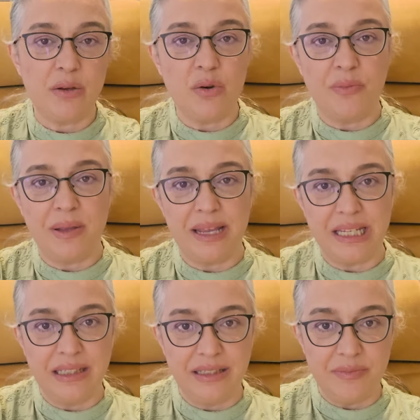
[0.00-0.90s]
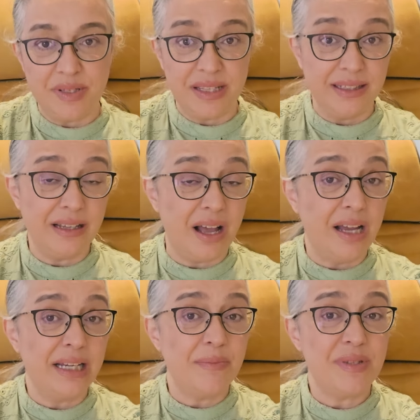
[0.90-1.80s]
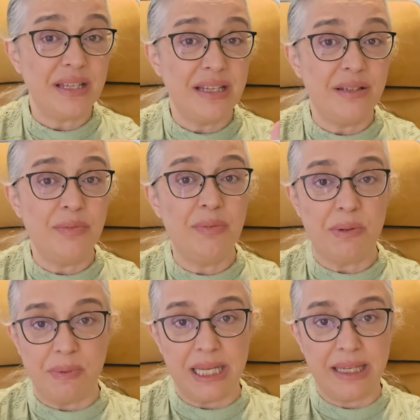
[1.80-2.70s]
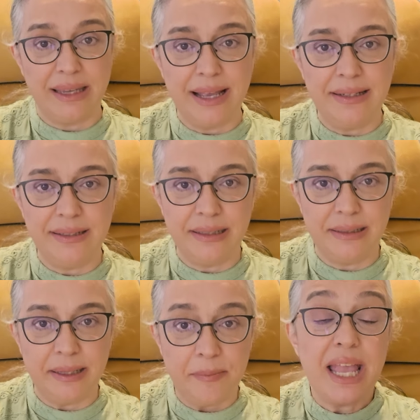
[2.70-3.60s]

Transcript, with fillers: görmeye gittiğimizde ya da ailemize yeni bir bebek geldiğinde